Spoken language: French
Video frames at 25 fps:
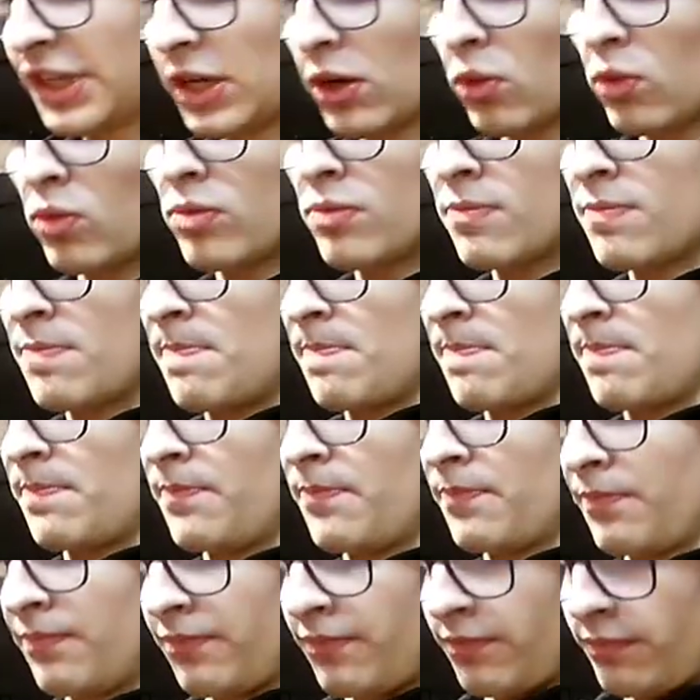aileron,
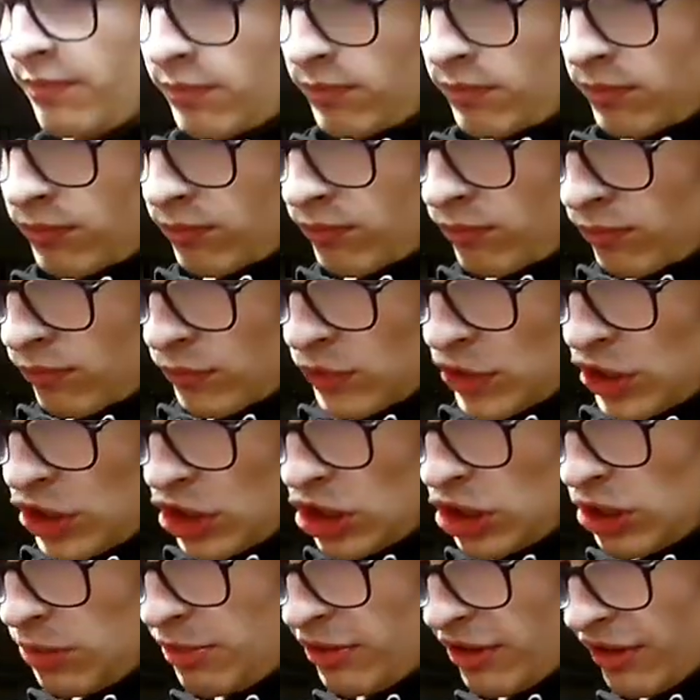il
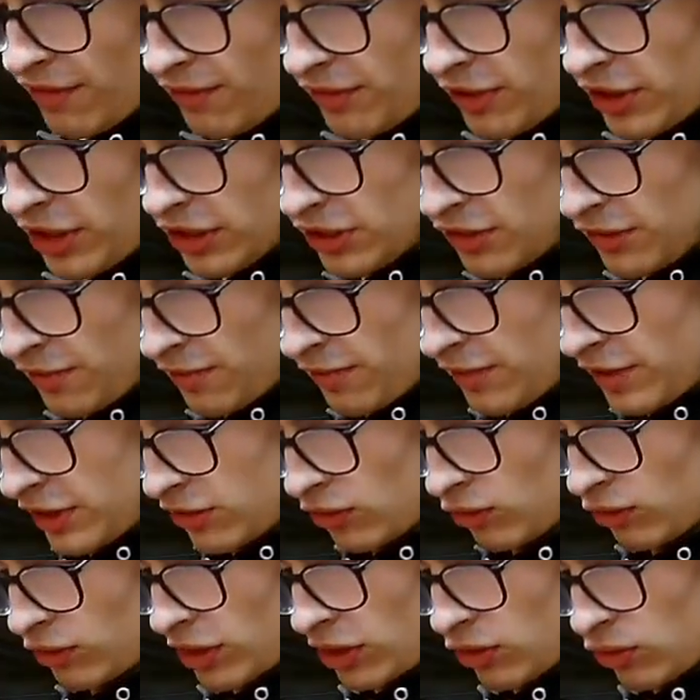est bien flex, il flex
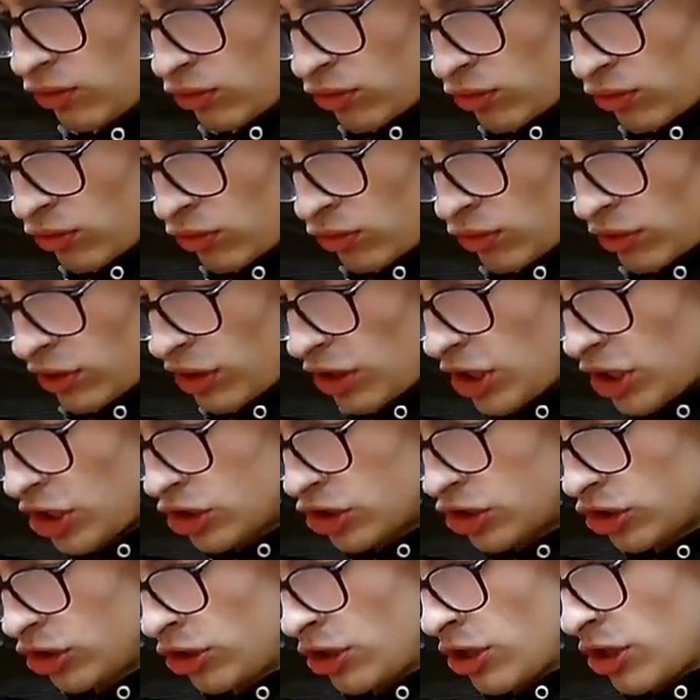en cas de
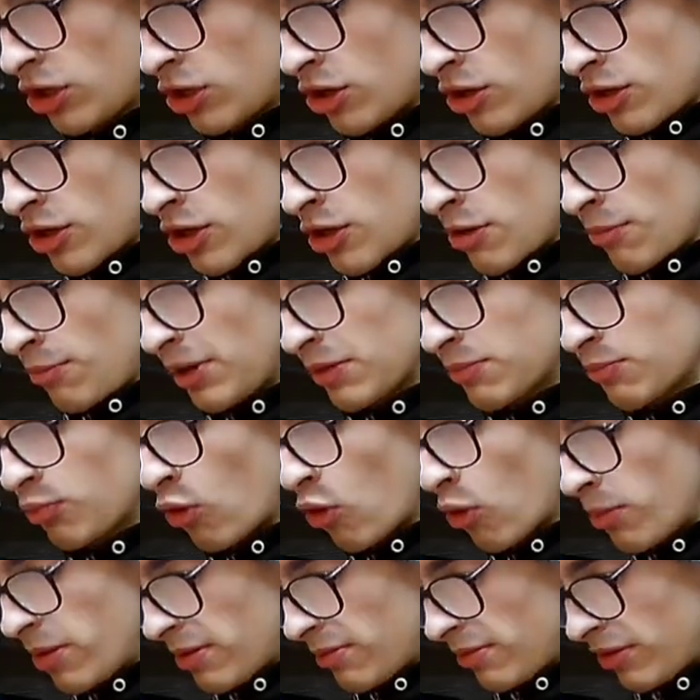crash. Pas de
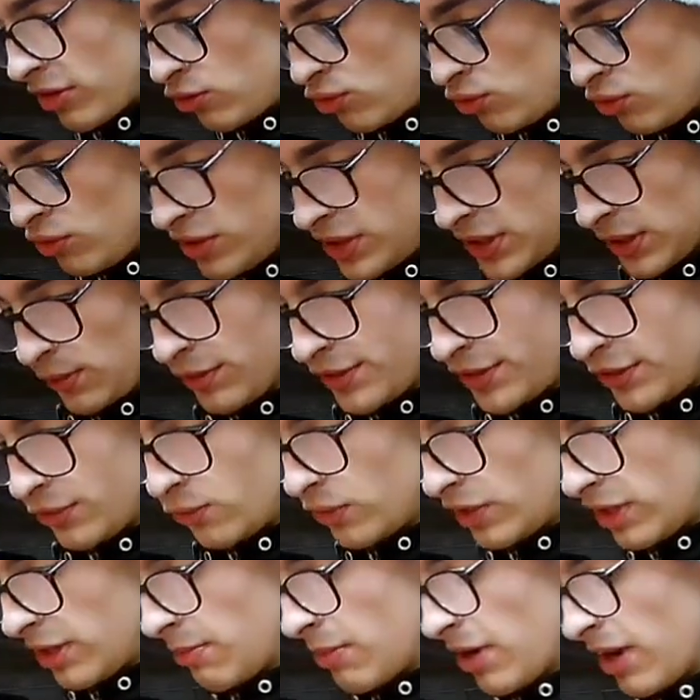problème là-dessus, il sert aussi de
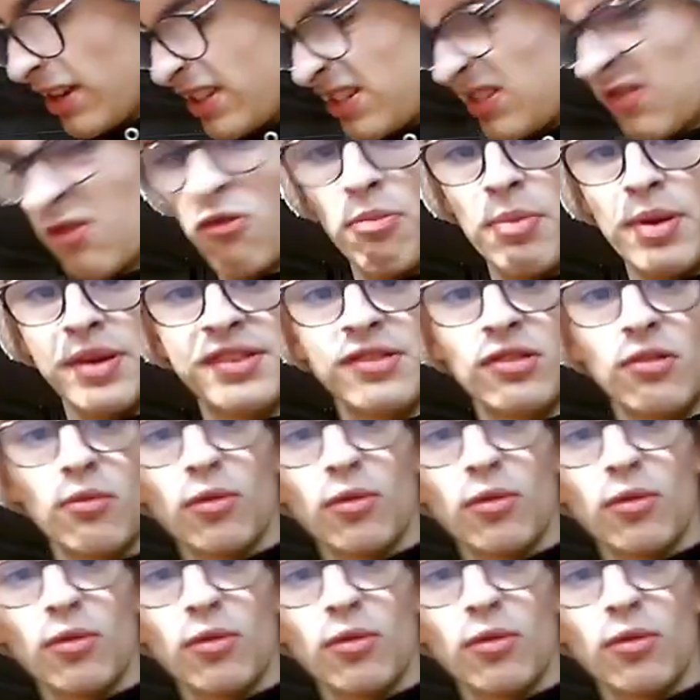wheelie bar si vous passez en